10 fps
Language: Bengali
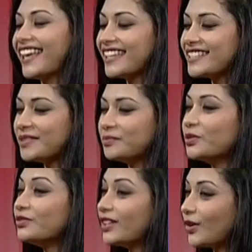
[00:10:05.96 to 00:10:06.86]
এই যে
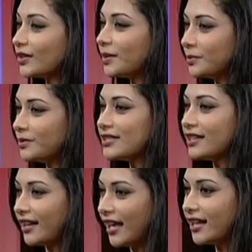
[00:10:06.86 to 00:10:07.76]
মুভির কথা
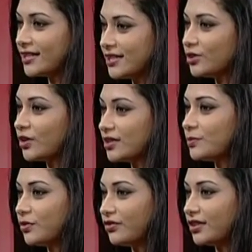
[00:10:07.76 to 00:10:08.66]
বলছিলেন এই গানটিও তো একটি
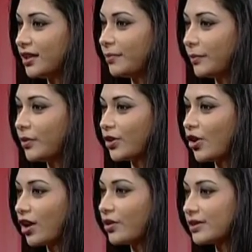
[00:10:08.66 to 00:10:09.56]
মুভিতে হ্যাঁ, ব্যবহার
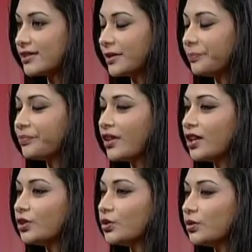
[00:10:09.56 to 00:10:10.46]
করা হয়েছে
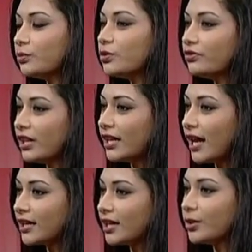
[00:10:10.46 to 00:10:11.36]
তো মুভির
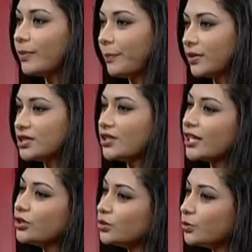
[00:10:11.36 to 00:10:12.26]
গান গাওয়ার ব্যাপারটা তো
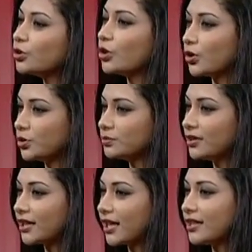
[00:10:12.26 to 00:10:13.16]
একদম অন্যরকম
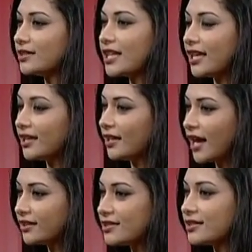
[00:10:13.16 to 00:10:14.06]
থাকে সেই
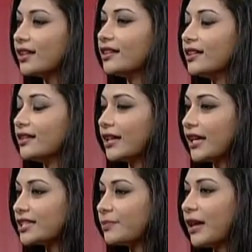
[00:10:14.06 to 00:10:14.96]
আর্টিস্টদের
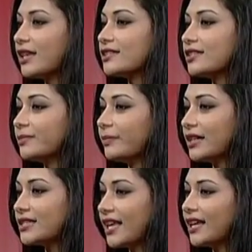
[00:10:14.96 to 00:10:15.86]
এক্সপ্রেশন বা
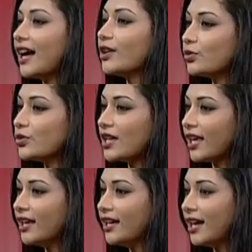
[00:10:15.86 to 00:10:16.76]
সেই গান
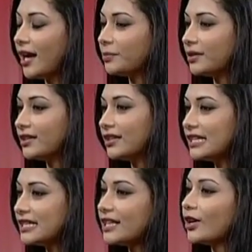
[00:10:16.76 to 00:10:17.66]
অনুযায়ী আপনার
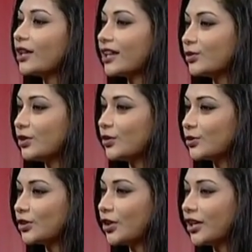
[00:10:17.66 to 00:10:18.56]
নিজের গলাকে তৈরি
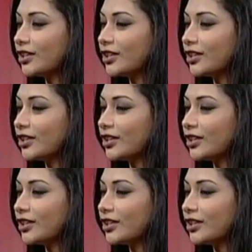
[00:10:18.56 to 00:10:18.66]
করতে হয় এই